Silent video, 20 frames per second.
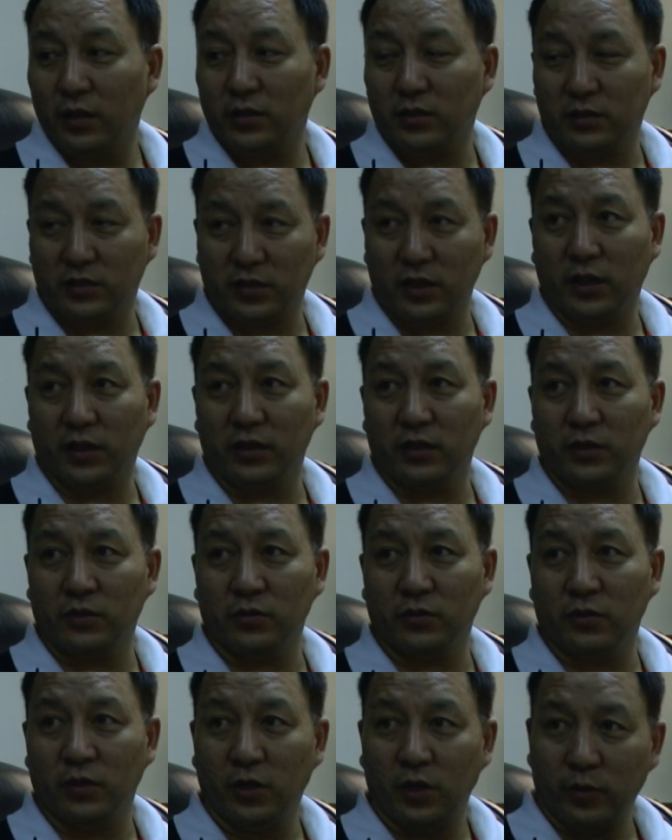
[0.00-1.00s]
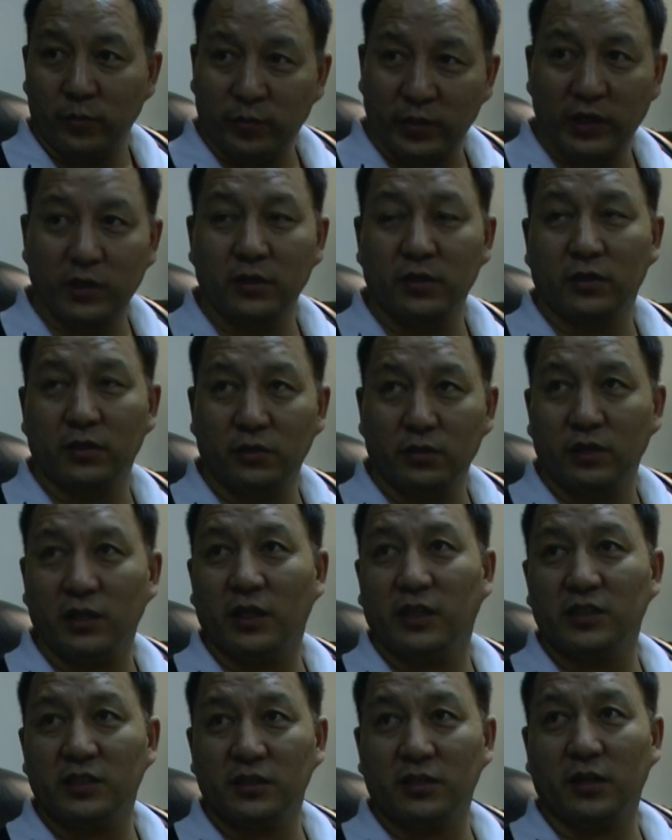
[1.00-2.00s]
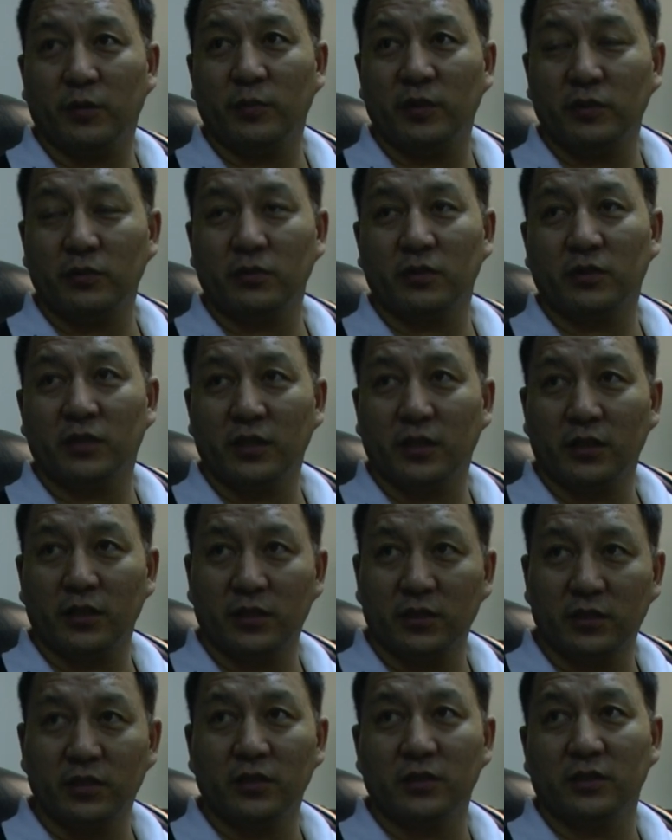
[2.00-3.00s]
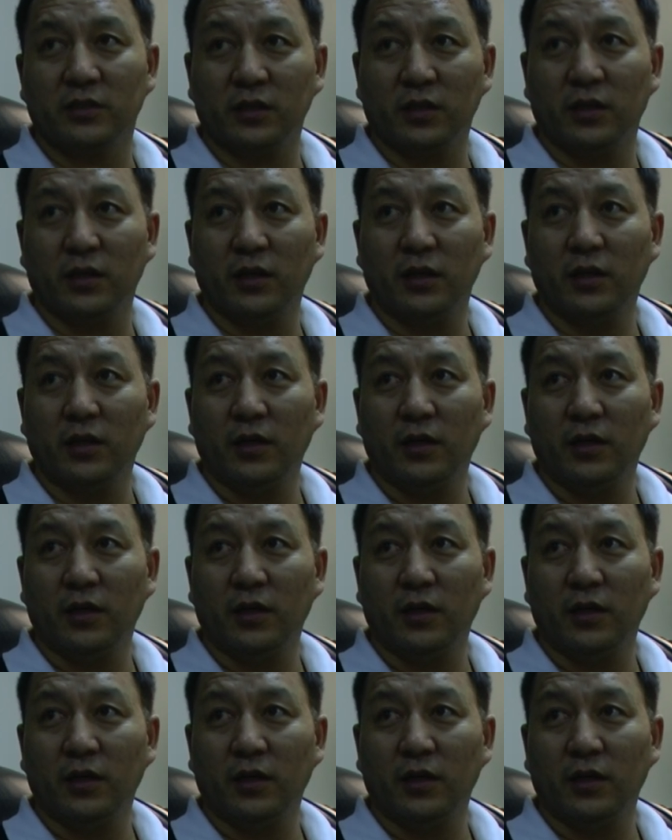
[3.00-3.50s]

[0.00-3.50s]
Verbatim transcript: 的这样一种平等对待西藏民族的这样一个政策，